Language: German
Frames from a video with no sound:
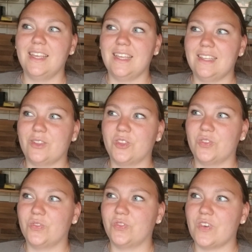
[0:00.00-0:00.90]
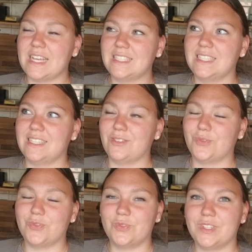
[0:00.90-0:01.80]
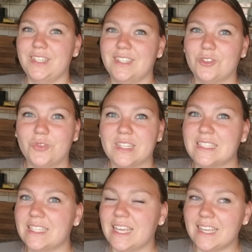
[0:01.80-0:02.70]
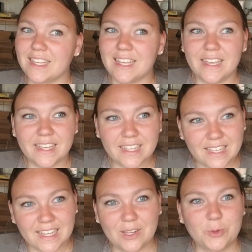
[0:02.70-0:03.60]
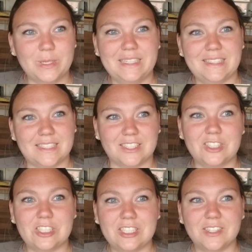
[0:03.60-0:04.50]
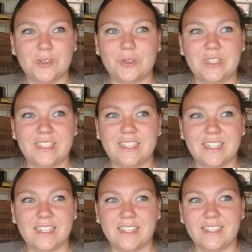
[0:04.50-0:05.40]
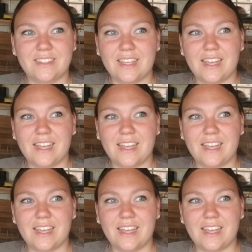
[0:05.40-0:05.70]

Ich weiß nicht, ich finde sowas egoistisch und äh,